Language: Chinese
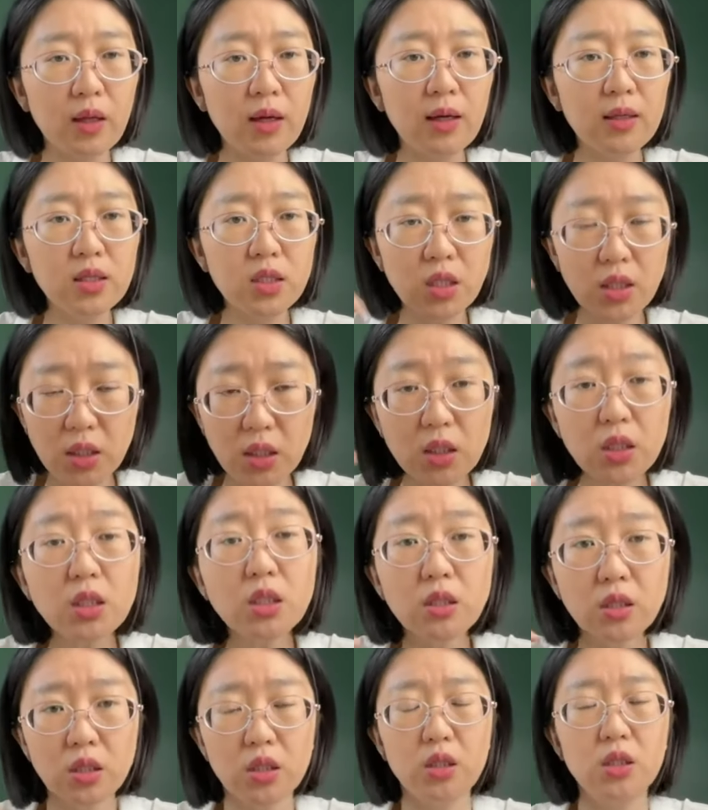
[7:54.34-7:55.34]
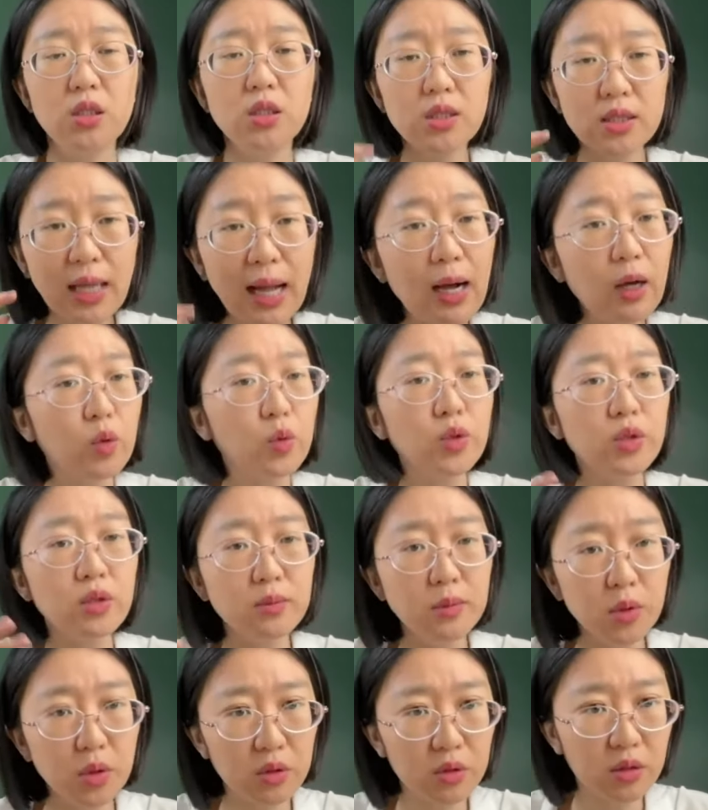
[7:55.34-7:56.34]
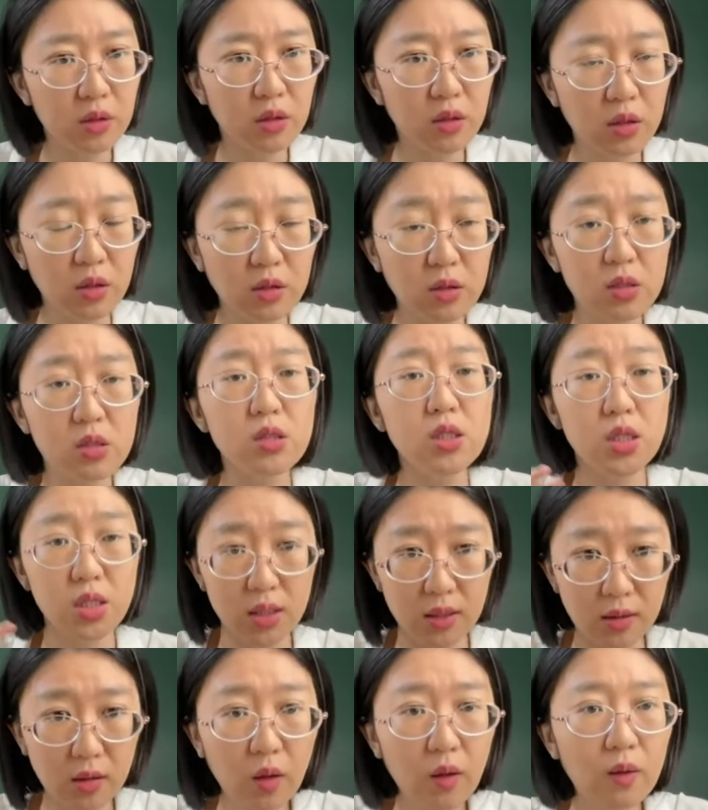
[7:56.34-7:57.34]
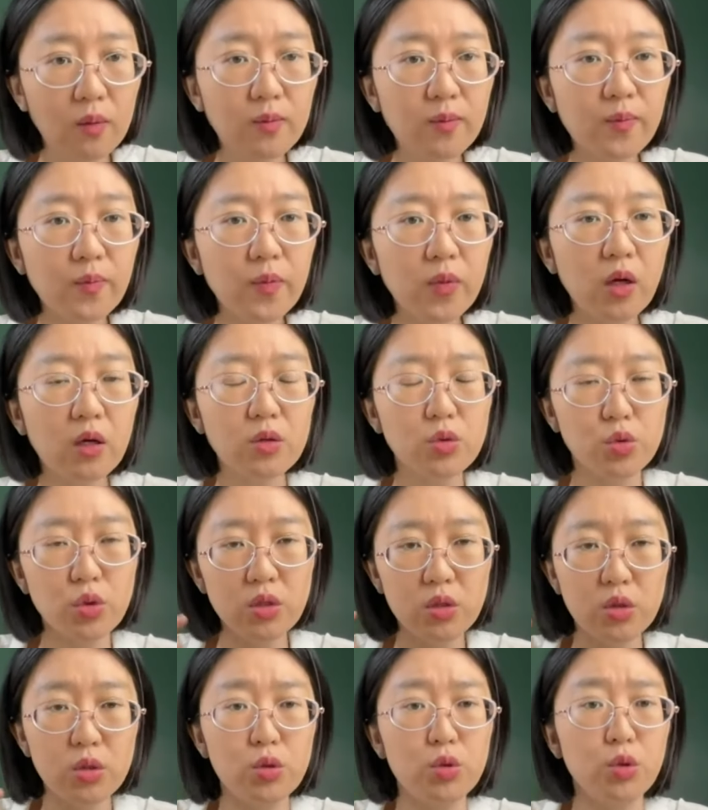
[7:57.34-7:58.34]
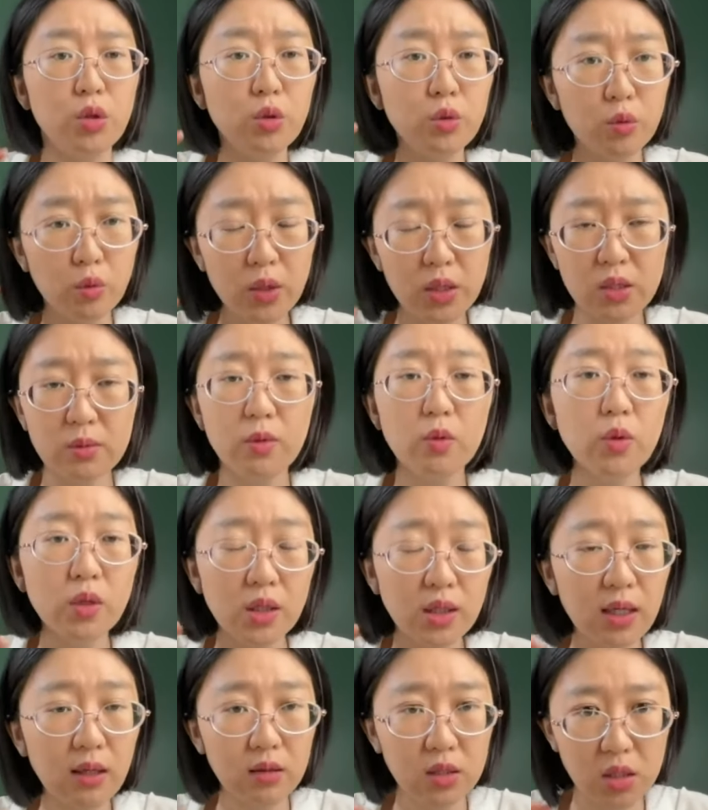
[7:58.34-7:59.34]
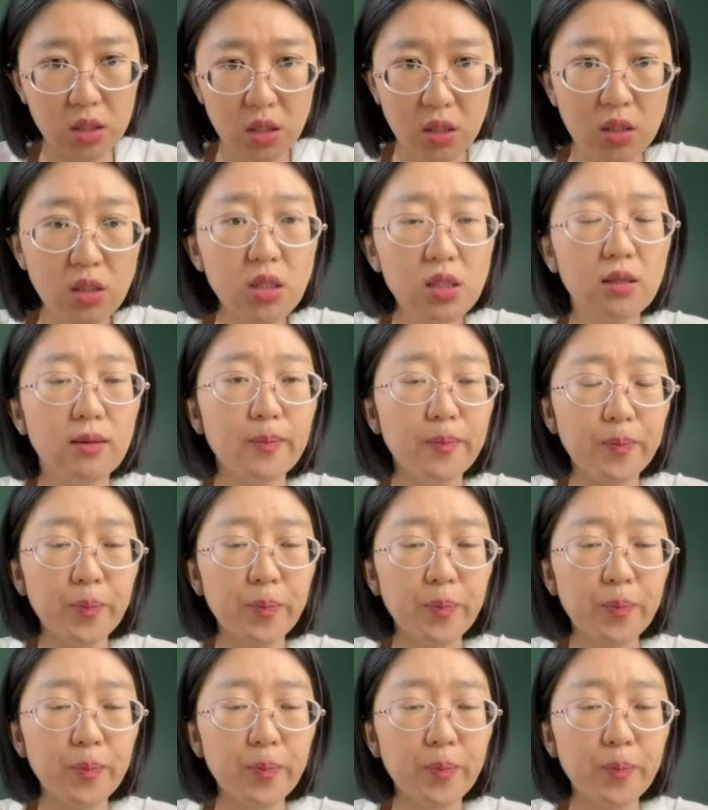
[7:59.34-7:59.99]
这一定是一个大规模的一次行动啊！所以说，为什么我一定要提醒？